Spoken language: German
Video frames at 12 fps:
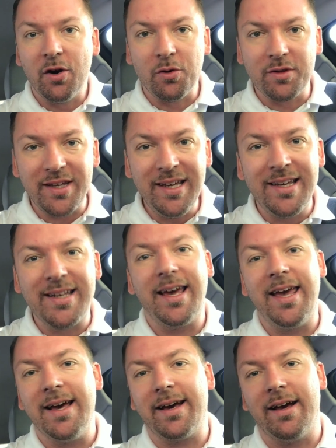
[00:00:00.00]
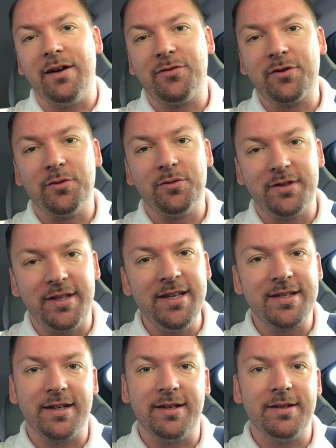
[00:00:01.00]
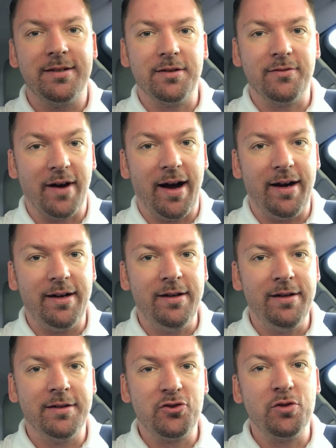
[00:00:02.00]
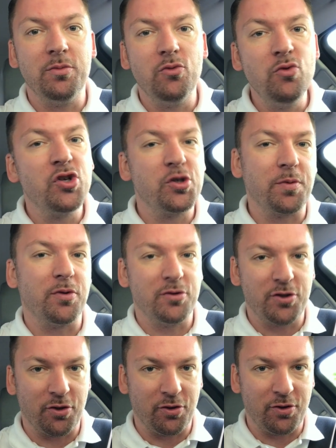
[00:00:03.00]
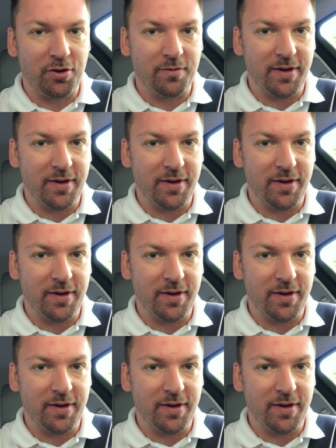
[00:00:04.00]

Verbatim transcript: und ich kehre aufgrund dieser Wahl zum Ursprung zurück.